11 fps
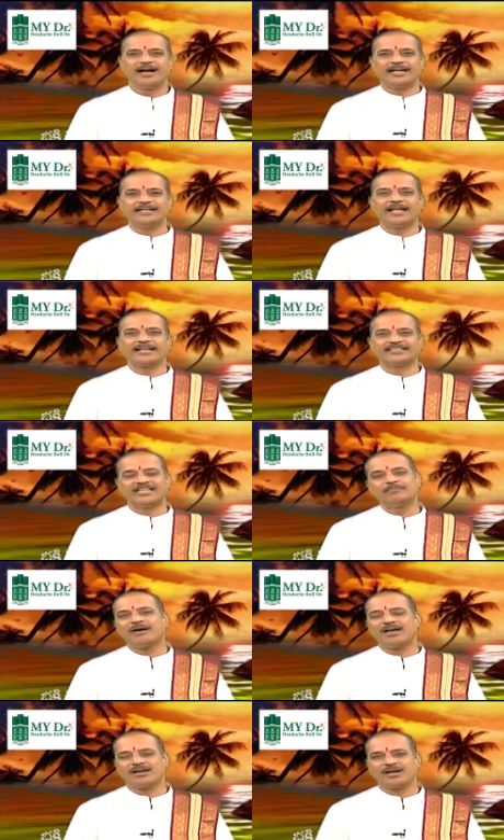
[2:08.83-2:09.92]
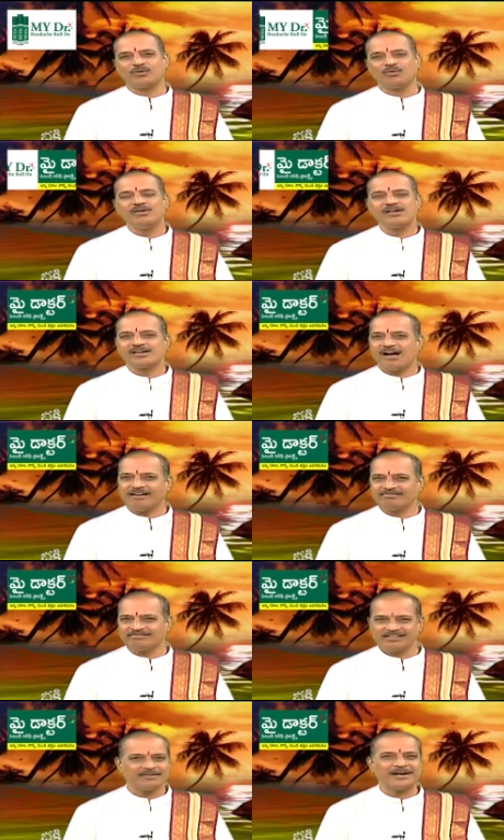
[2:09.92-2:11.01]
అనేక దీపాలను
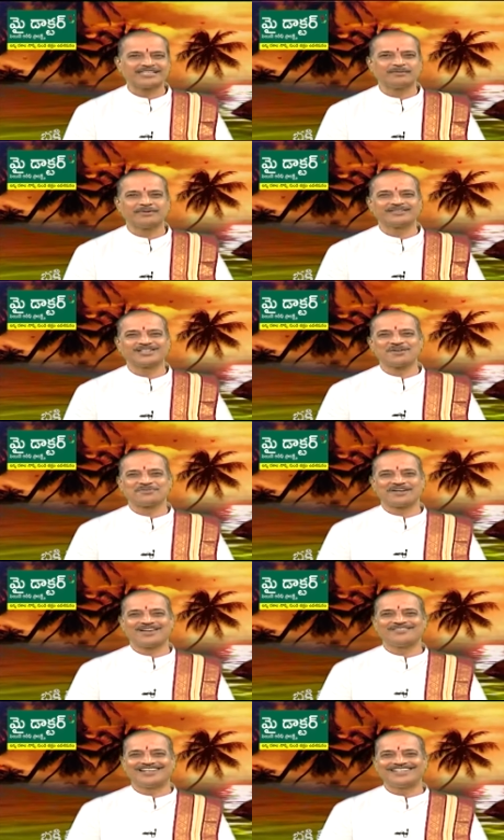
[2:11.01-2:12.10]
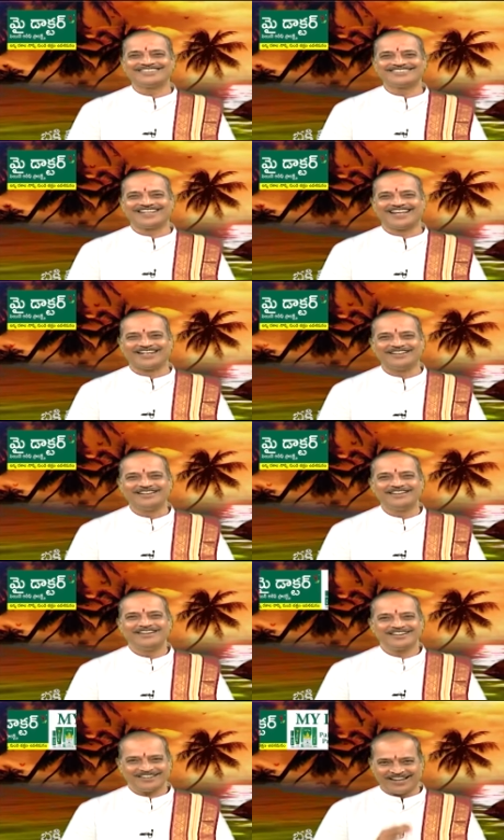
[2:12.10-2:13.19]
కార్తీక మాసమంతా కూడా వెలిగించాలి
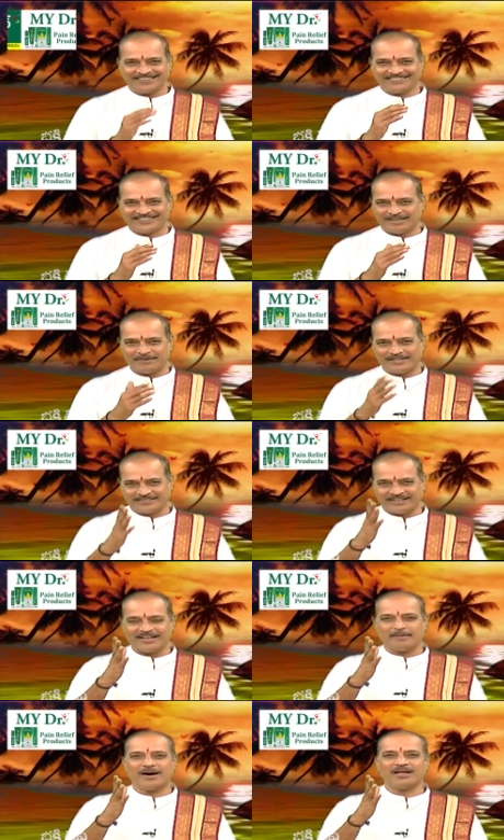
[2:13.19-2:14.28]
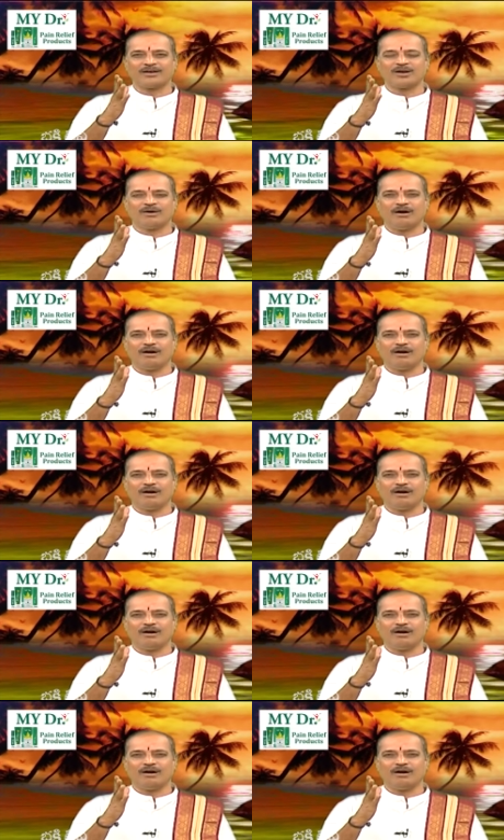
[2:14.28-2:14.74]
కార్తీక మాస నియమాలలో